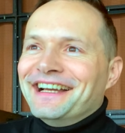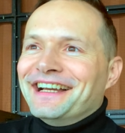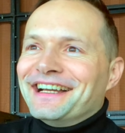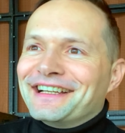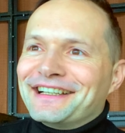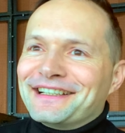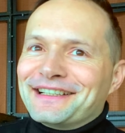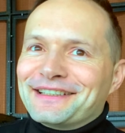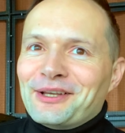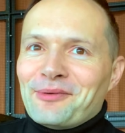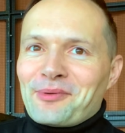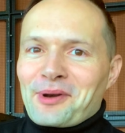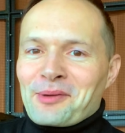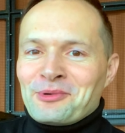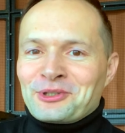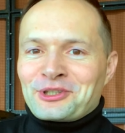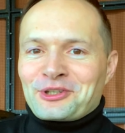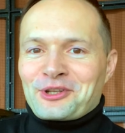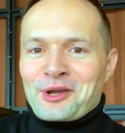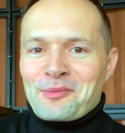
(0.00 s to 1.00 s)
E, dobra,
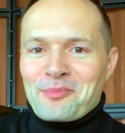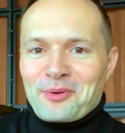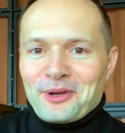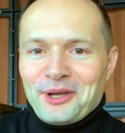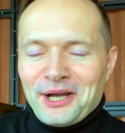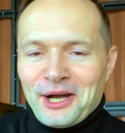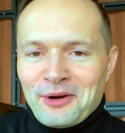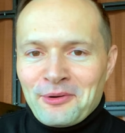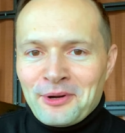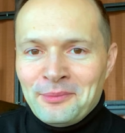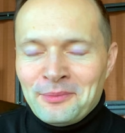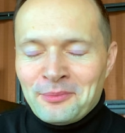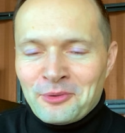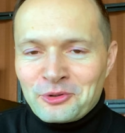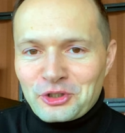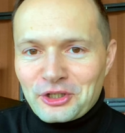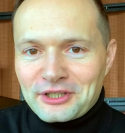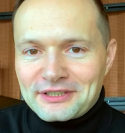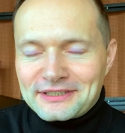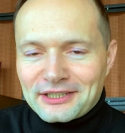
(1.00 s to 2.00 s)
może trochę pojechałem.
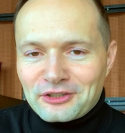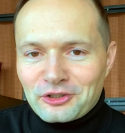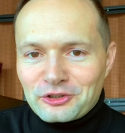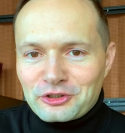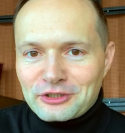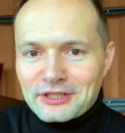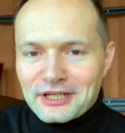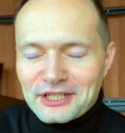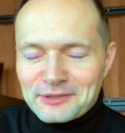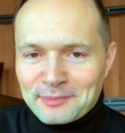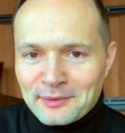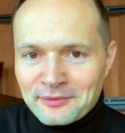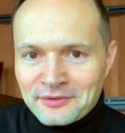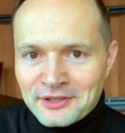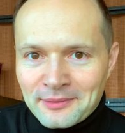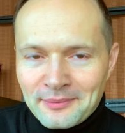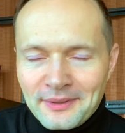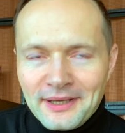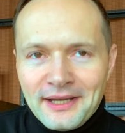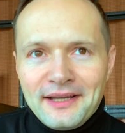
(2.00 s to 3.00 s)
Może za to, co zaraz
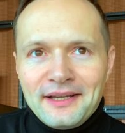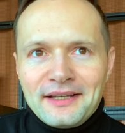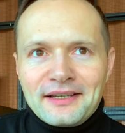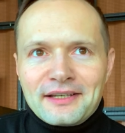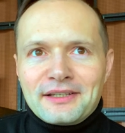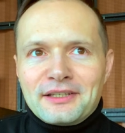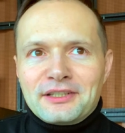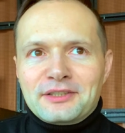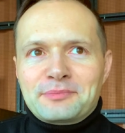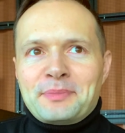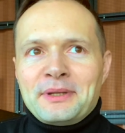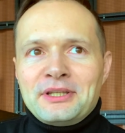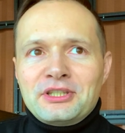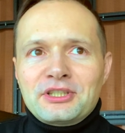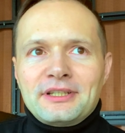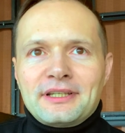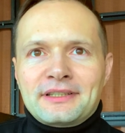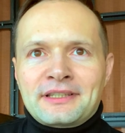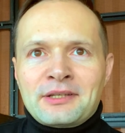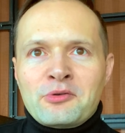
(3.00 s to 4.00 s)
powiem, E, z 500
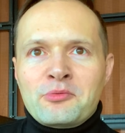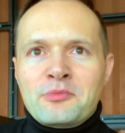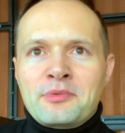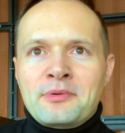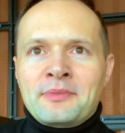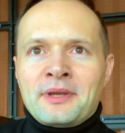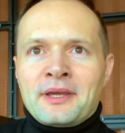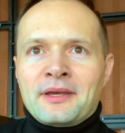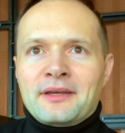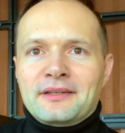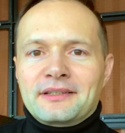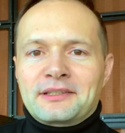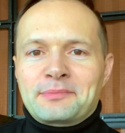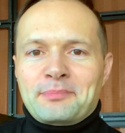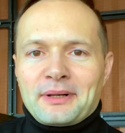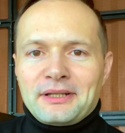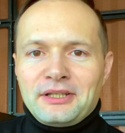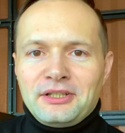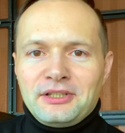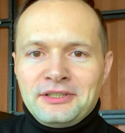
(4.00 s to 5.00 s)
lat temu by mnie
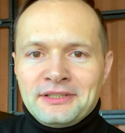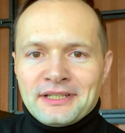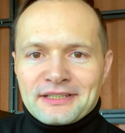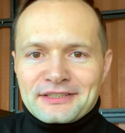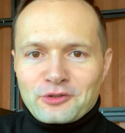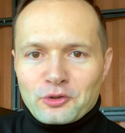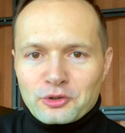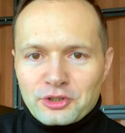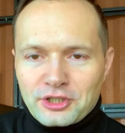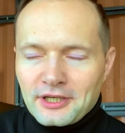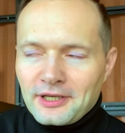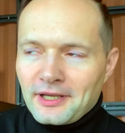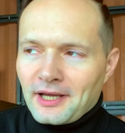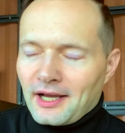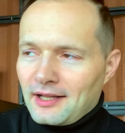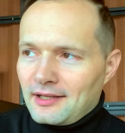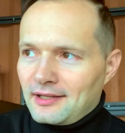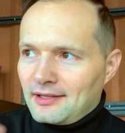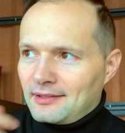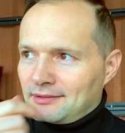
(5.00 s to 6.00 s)
spalili na stosie,
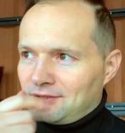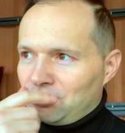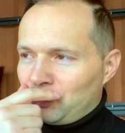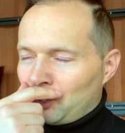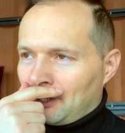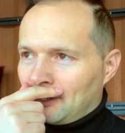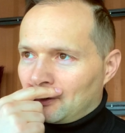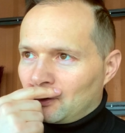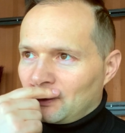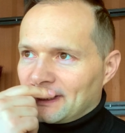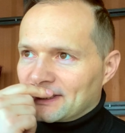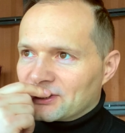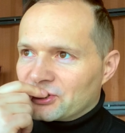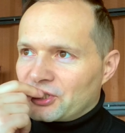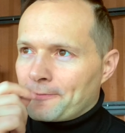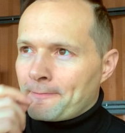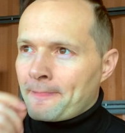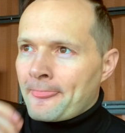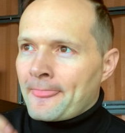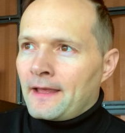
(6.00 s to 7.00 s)
a dzisiaj
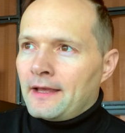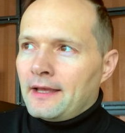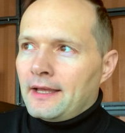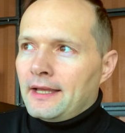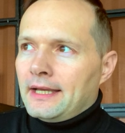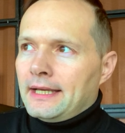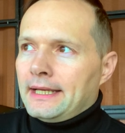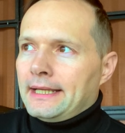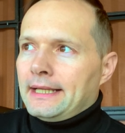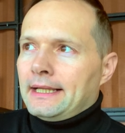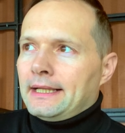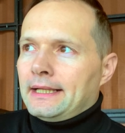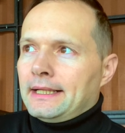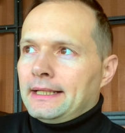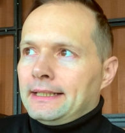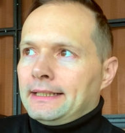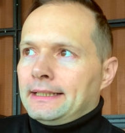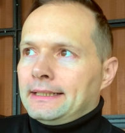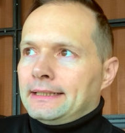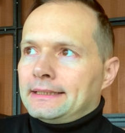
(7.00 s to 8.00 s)
niekoniecznie.
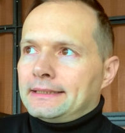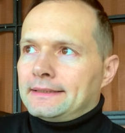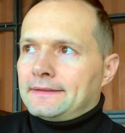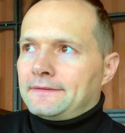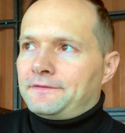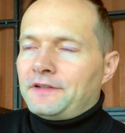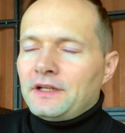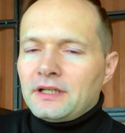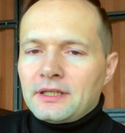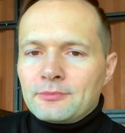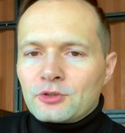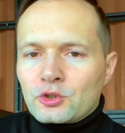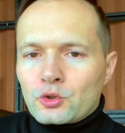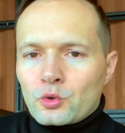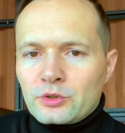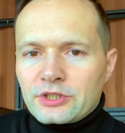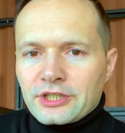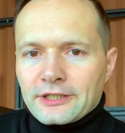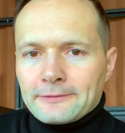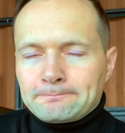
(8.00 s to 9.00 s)
E, w wielkim
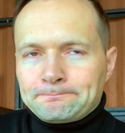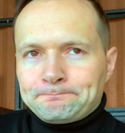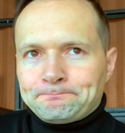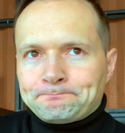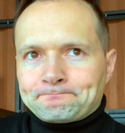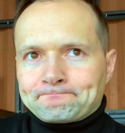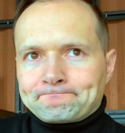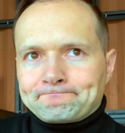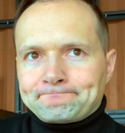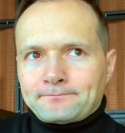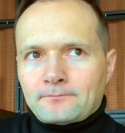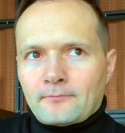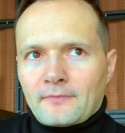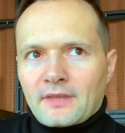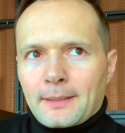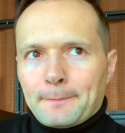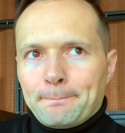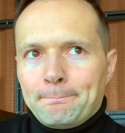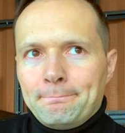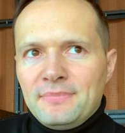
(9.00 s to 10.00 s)
skrócie,
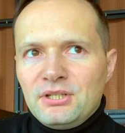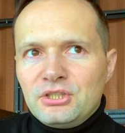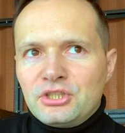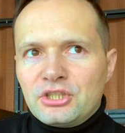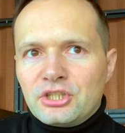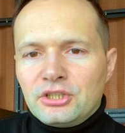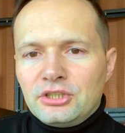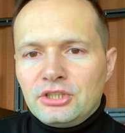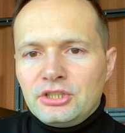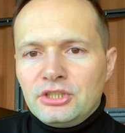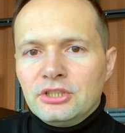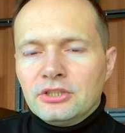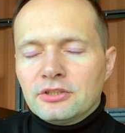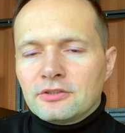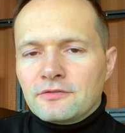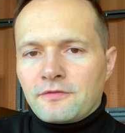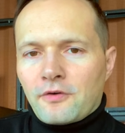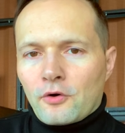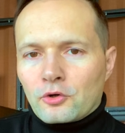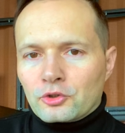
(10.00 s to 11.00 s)
myśli
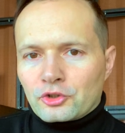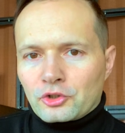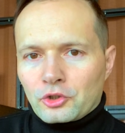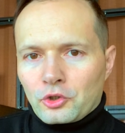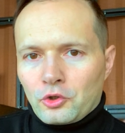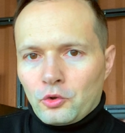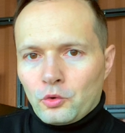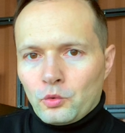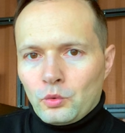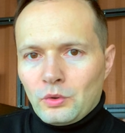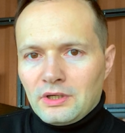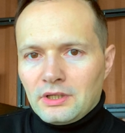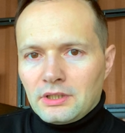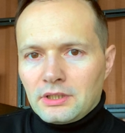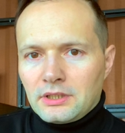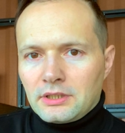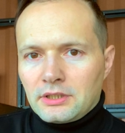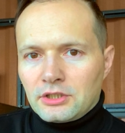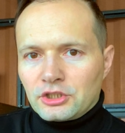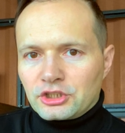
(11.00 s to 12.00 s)
tworzą
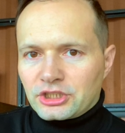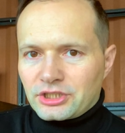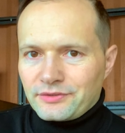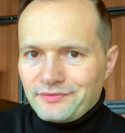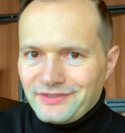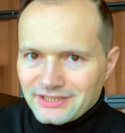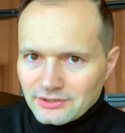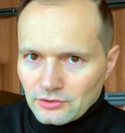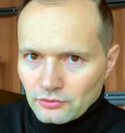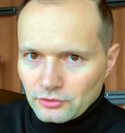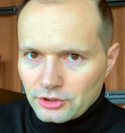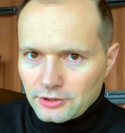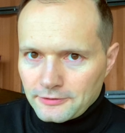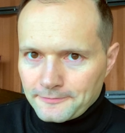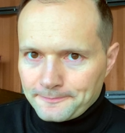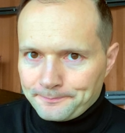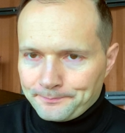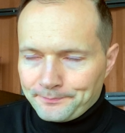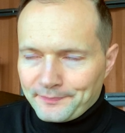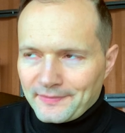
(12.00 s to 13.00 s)
rzeczywistość.
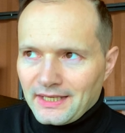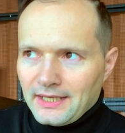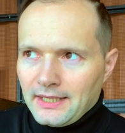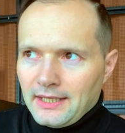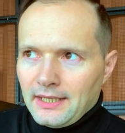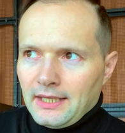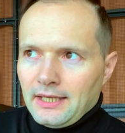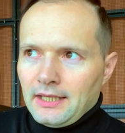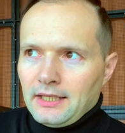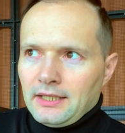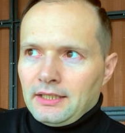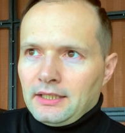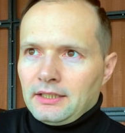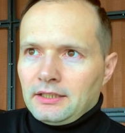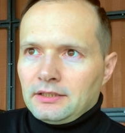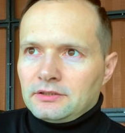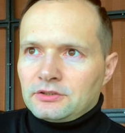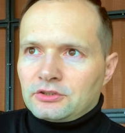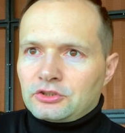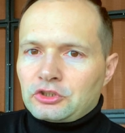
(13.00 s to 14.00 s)

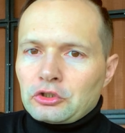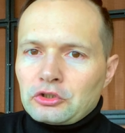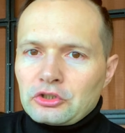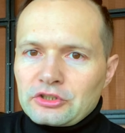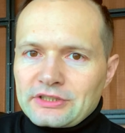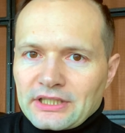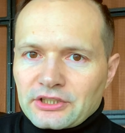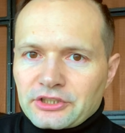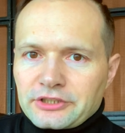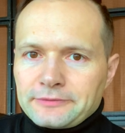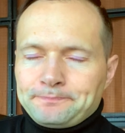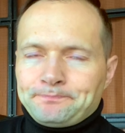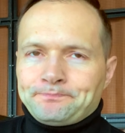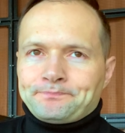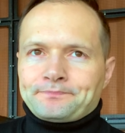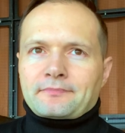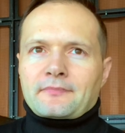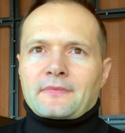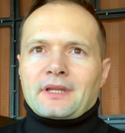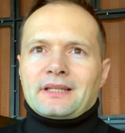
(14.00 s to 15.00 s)
Co to znaczy?
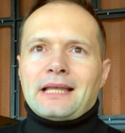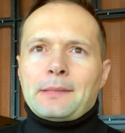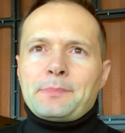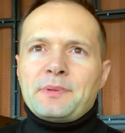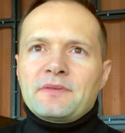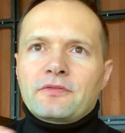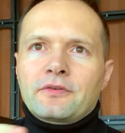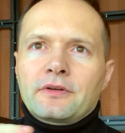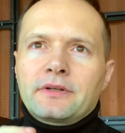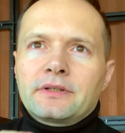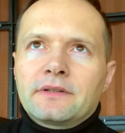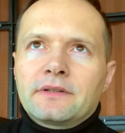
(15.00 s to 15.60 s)
Najpierw e,